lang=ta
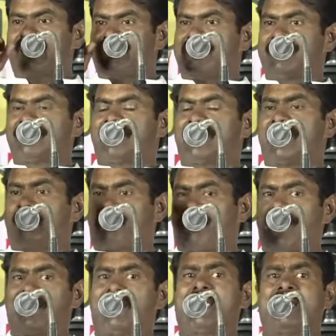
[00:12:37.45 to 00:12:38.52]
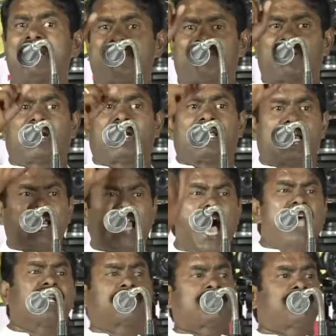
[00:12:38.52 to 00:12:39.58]
தேவேந்திரர் பறையர் இவர்கள்
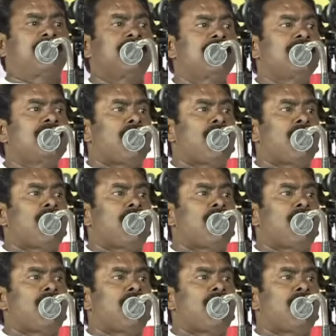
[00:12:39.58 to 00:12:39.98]
எல்லாருக்கும்